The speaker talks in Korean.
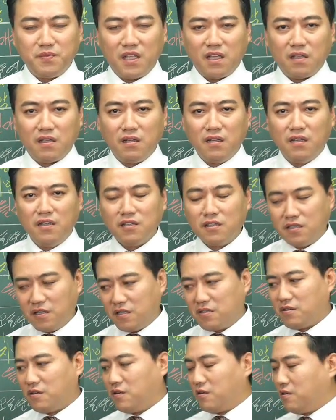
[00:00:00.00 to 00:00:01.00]
네,
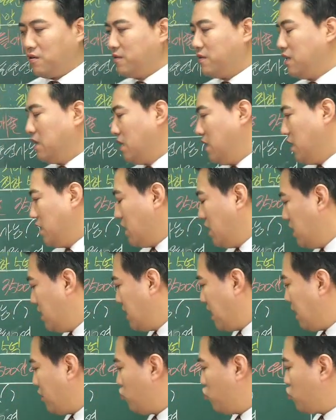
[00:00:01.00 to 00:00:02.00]
그래서
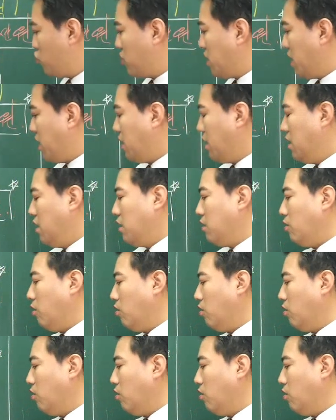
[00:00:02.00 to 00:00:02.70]
이 셋 중에